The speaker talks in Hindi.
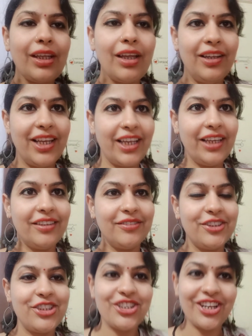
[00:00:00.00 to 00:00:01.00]
लेकिन
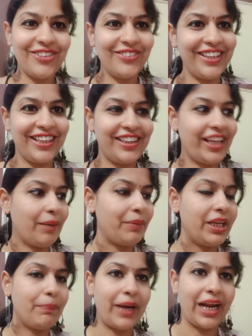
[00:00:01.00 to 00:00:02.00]
चलो देखते हैं
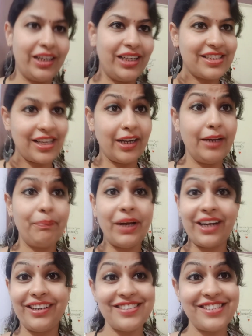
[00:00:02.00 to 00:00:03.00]
अभी प्रैक्टिस कर लें
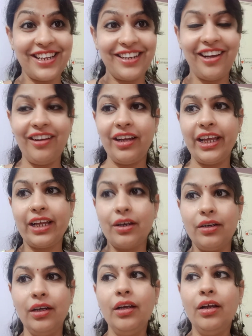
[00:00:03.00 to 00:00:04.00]
प्रैक्टिस देखना एक
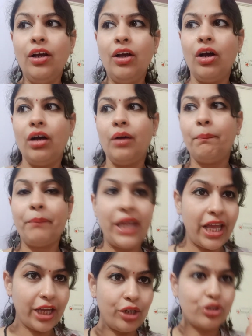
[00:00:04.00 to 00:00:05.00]

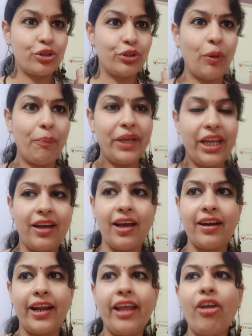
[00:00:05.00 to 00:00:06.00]
मैया यशोदो पे ये कर
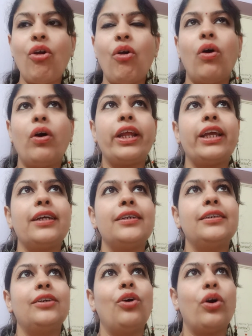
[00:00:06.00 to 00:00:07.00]
रहे हैं और एक
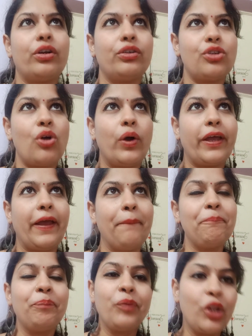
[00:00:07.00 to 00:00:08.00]
और सॉन्ग है
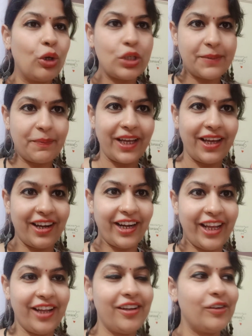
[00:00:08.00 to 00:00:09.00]
उस पर कर रहे
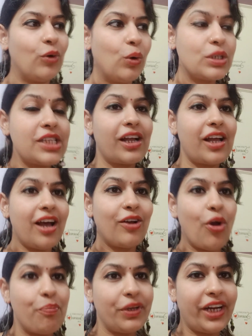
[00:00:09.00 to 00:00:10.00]
हैं हो सका
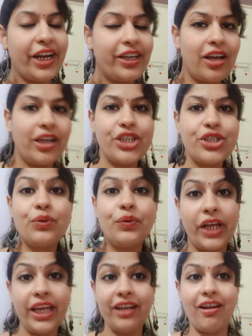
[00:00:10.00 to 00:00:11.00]
कॉपीराइट का इशू
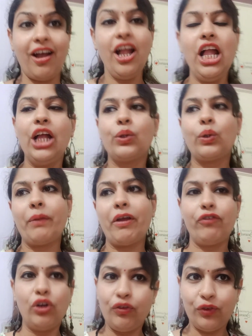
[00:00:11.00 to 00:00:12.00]
नहीं रहा तो मैं
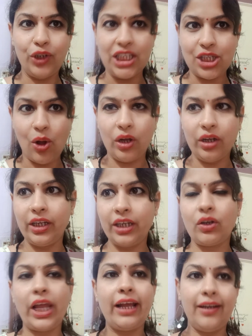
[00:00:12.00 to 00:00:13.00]
फुल फुल सॉन्ग
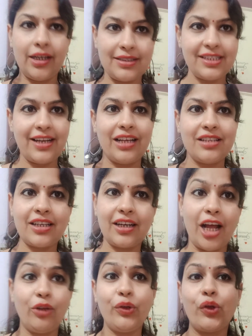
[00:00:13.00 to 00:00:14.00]
इनके अलग से डांस का
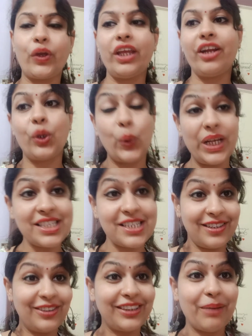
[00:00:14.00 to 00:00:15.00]
डालूं क्योंकि रिक्वेस्ट
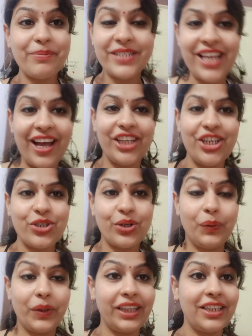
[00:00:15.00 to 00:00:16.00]
तब से आनी शुरू
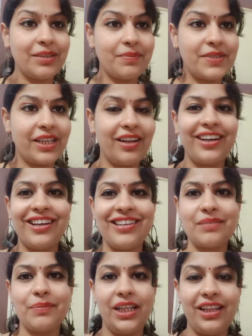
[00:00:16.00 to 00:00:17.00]
हो गई थी जब से इनका
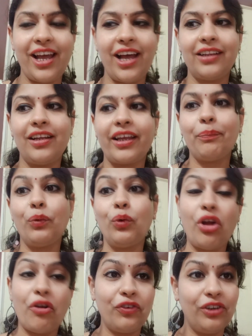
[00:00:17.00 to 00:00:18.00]
डांस मैंने दिखाया था कि
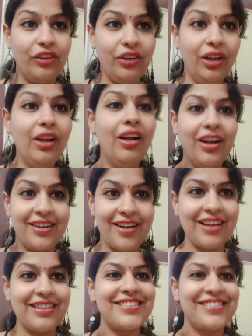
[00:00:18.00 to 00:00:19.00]
पूरा फुल
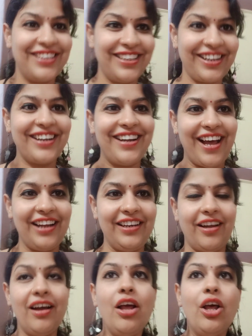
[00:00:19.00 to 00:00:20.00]
डांस इनका
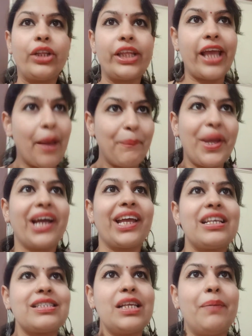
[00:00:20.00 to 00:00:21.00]
डालना तो यहाँ पे आके
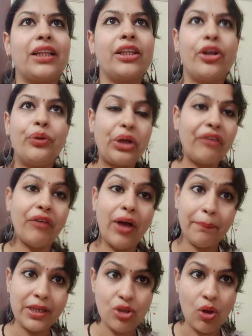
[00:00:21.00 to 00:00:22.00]
इसलिए बात कर रही हूँ क्योंकि वहाँ
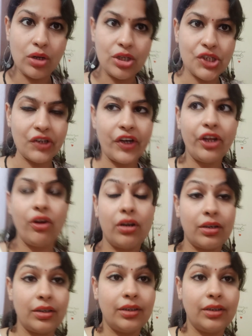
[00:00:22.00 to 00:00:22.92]
पे सॉन्ग चल रहे हैं और